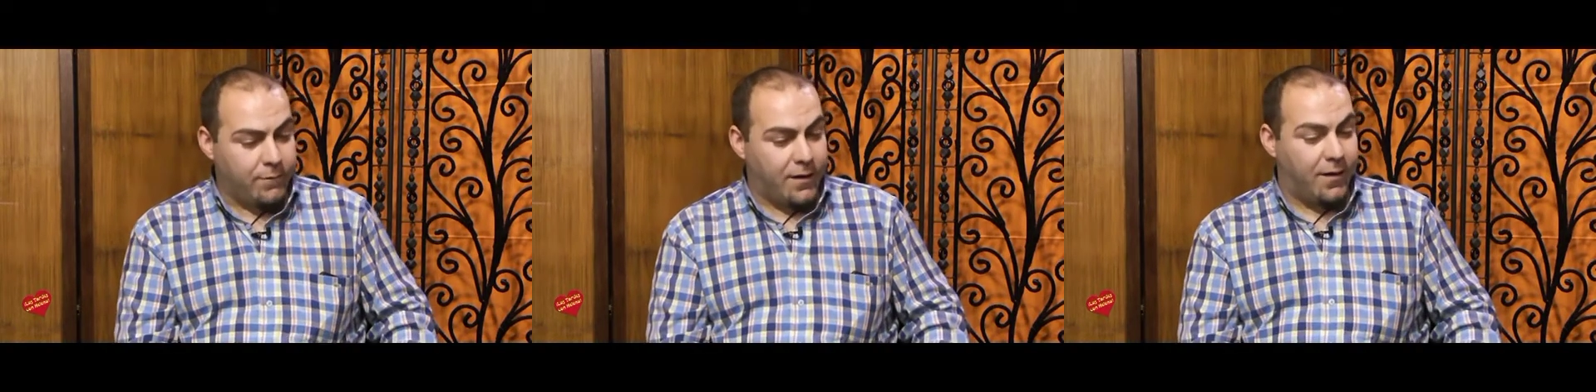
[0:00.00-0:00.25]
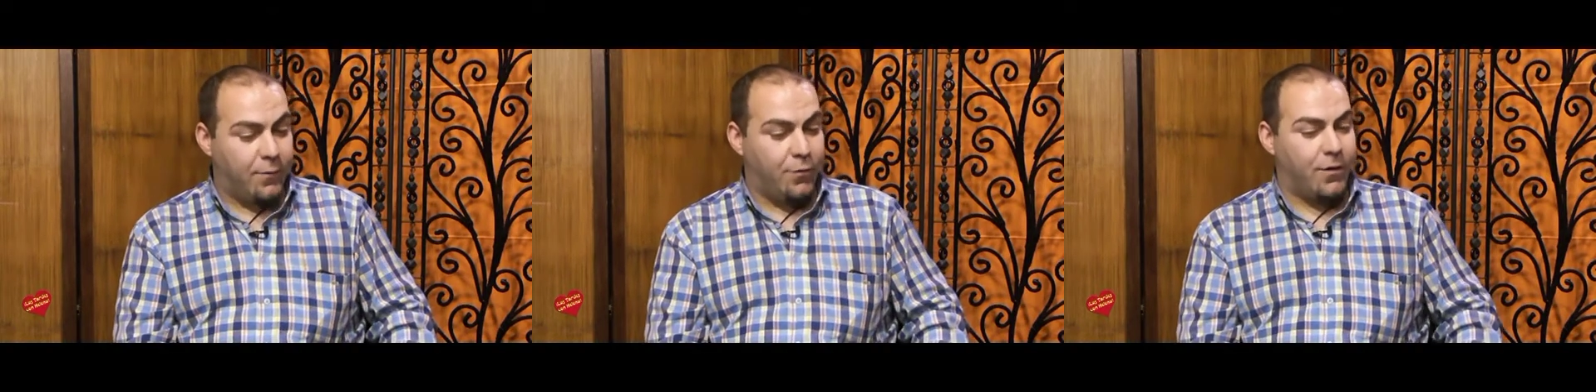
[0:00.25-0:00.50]

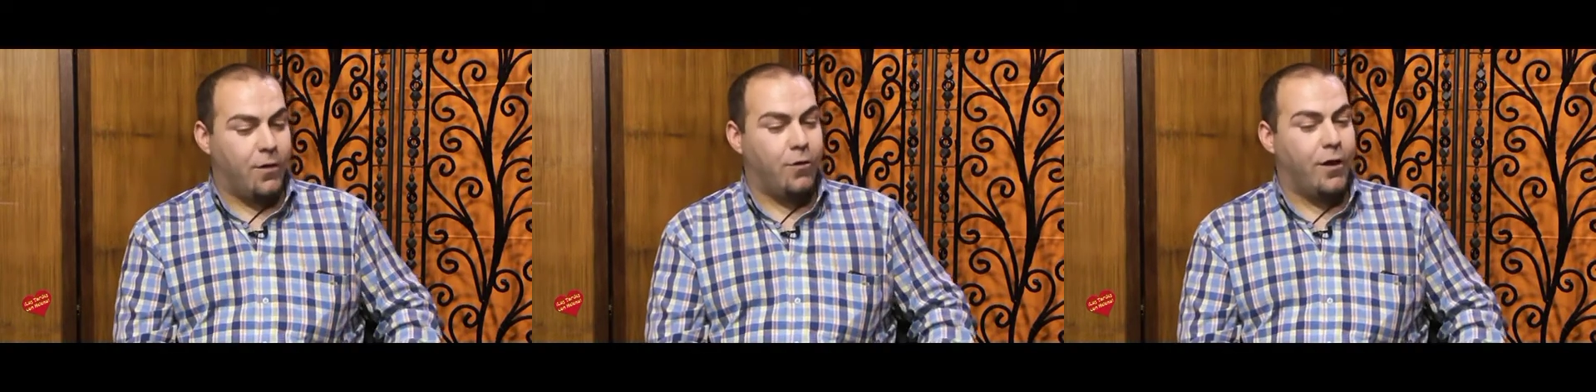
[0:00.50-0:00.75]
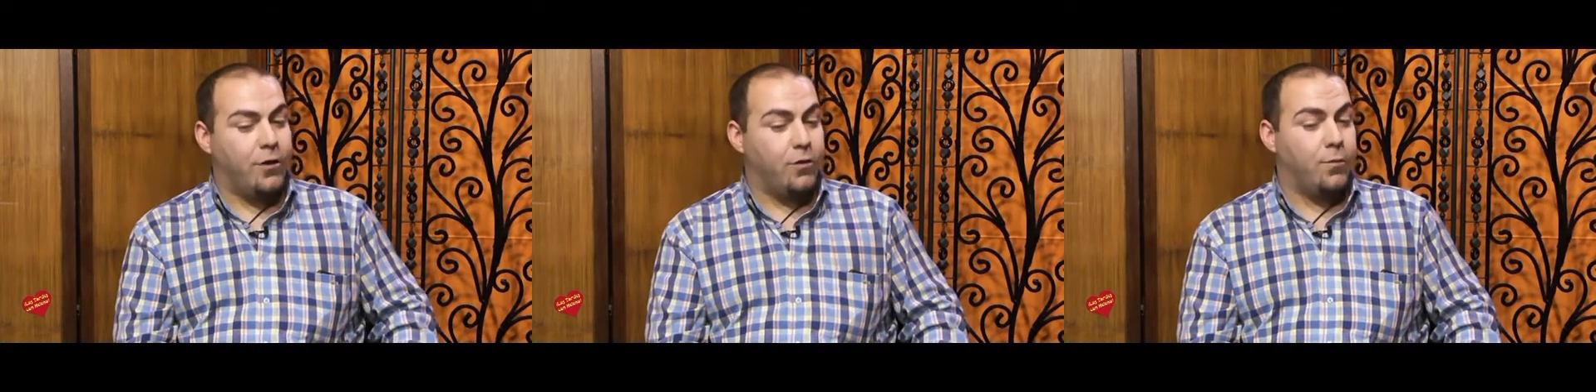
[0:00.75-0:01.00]
Ya después de
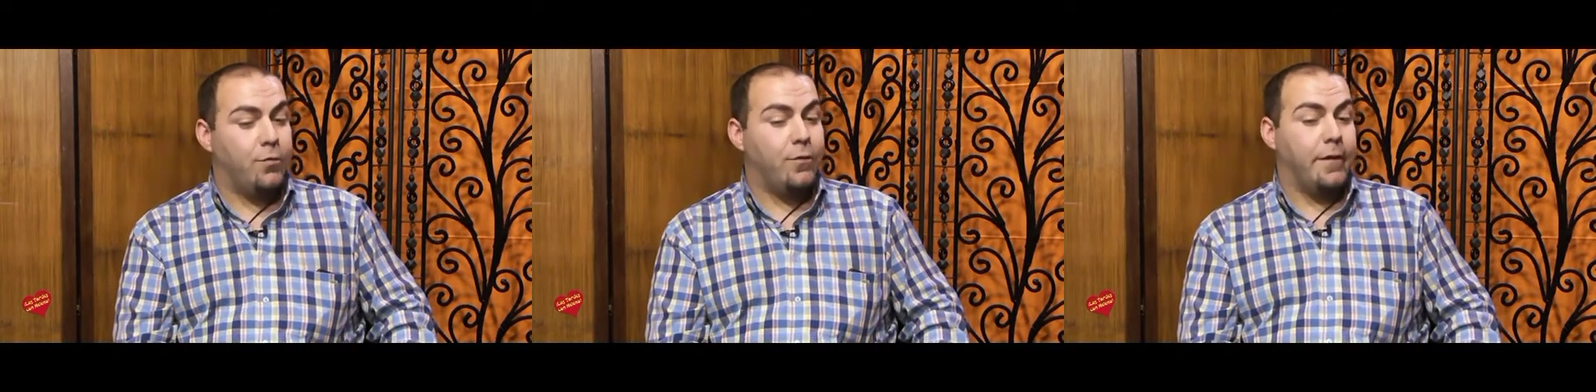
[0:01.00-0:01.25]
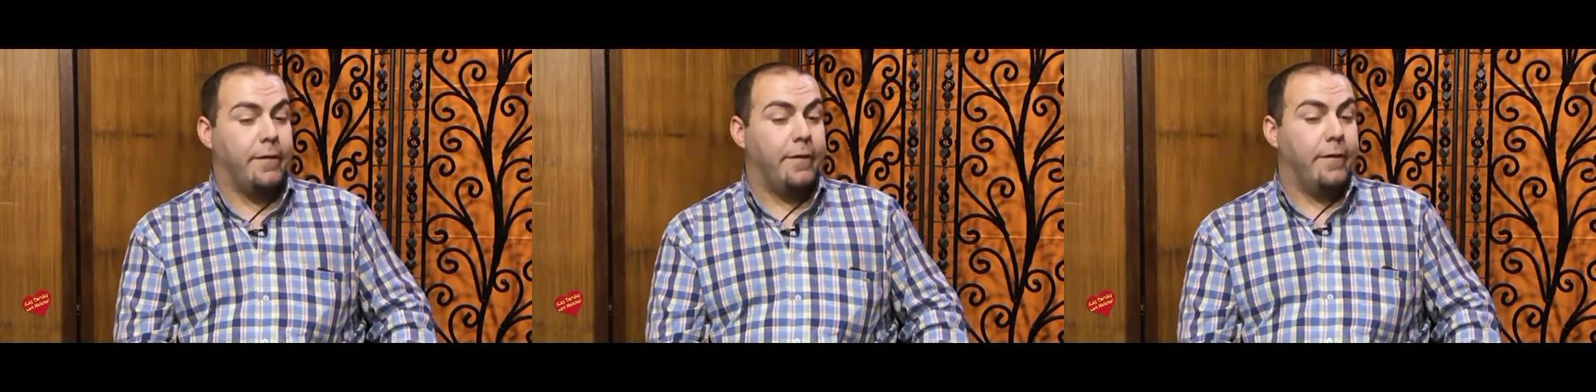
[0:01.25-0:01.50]
dos años,
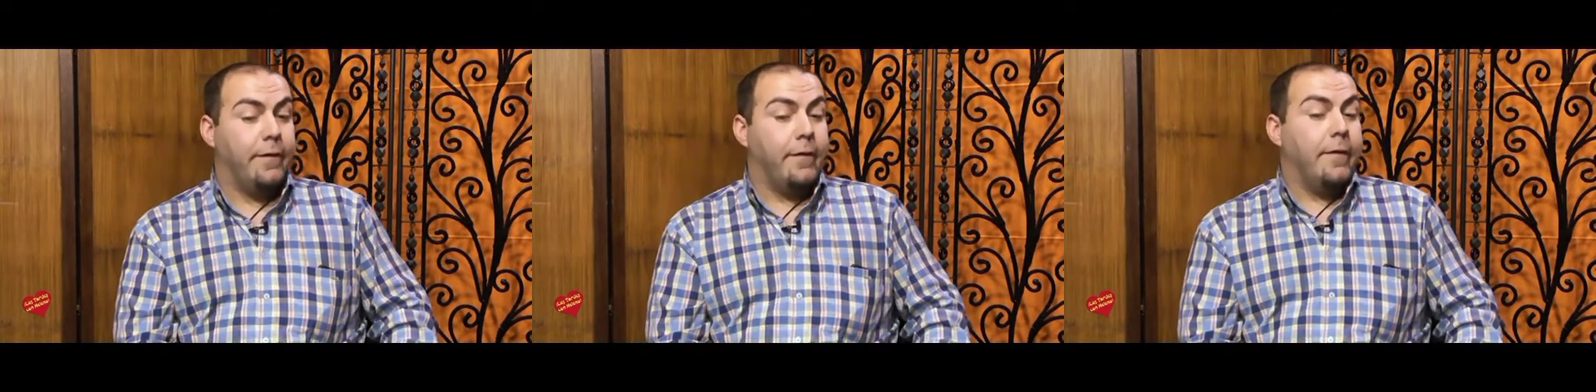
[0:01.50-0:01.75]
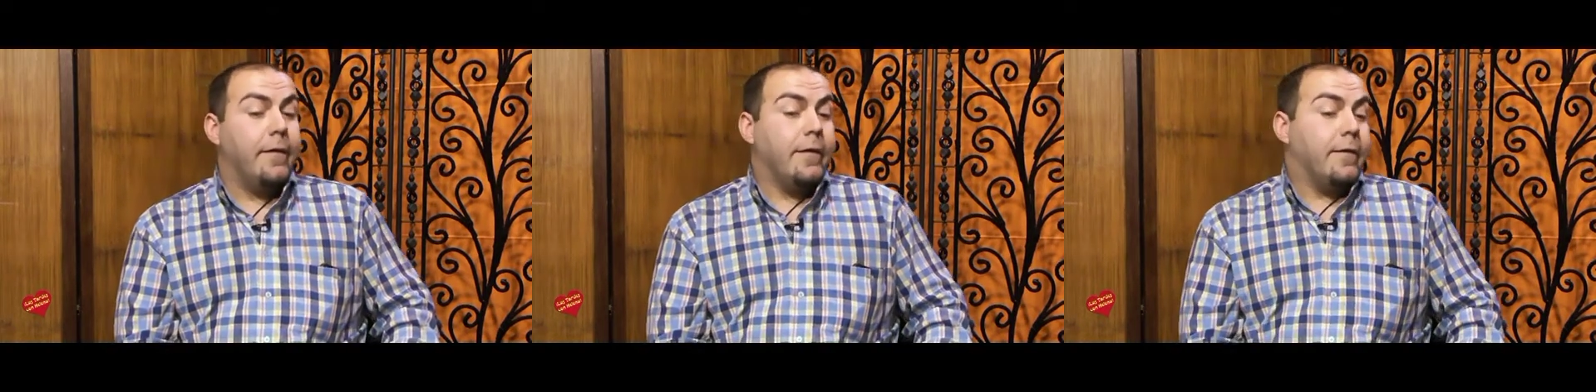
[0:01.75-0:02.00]
pues
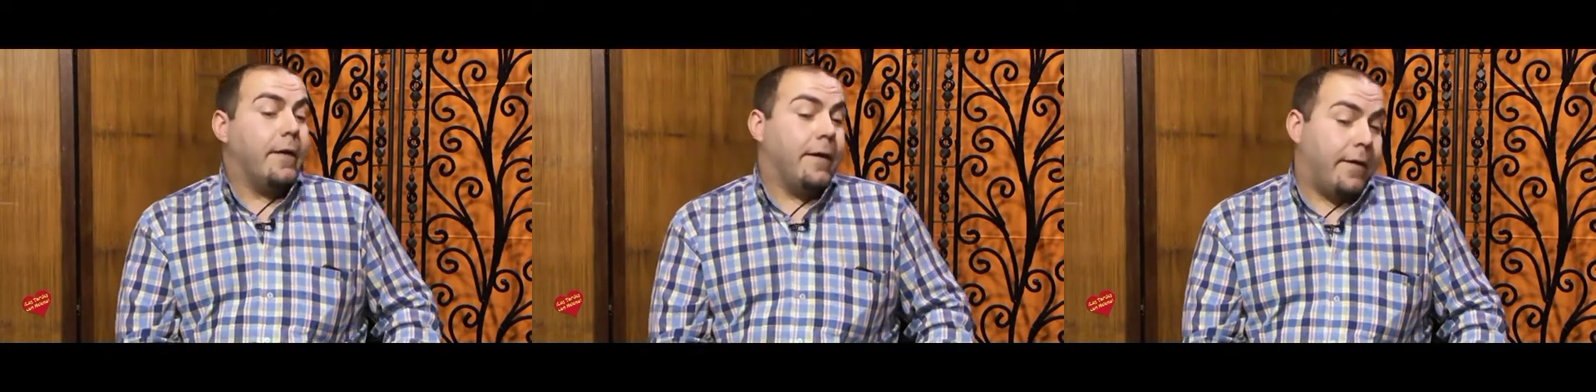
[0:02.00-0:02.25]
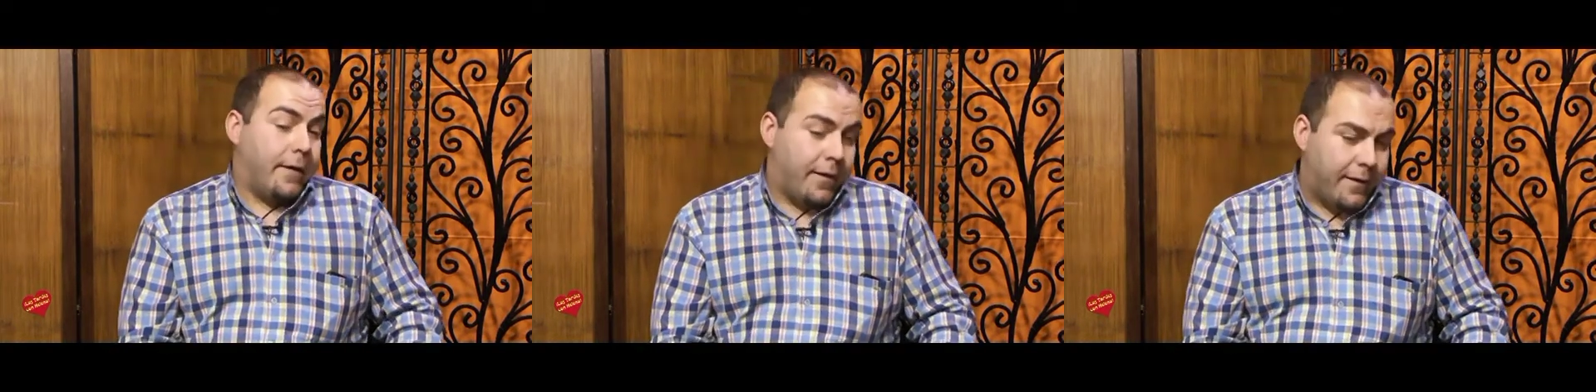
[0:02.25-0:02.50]
...ella
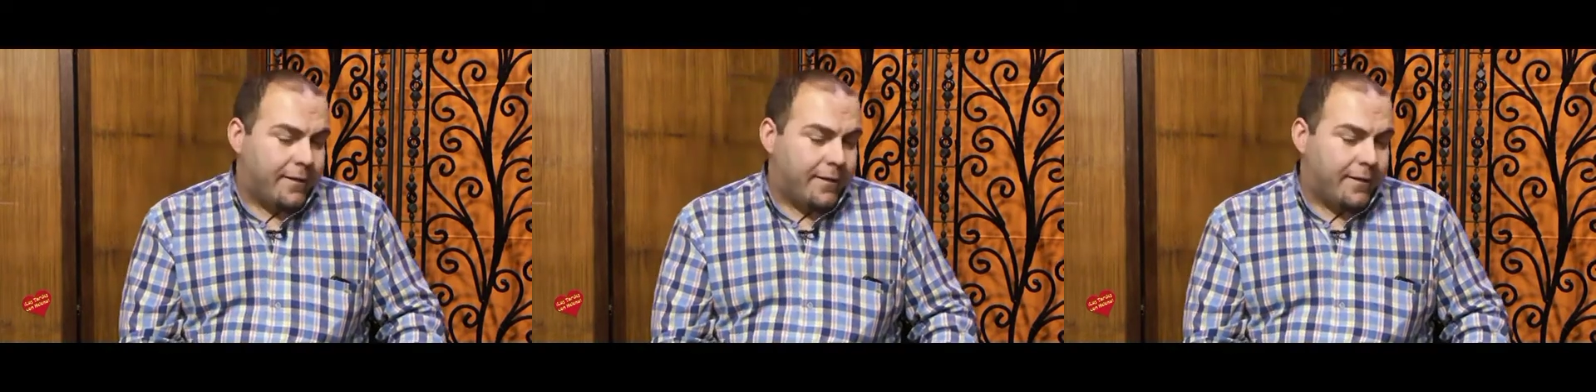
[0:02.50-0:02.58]
eh,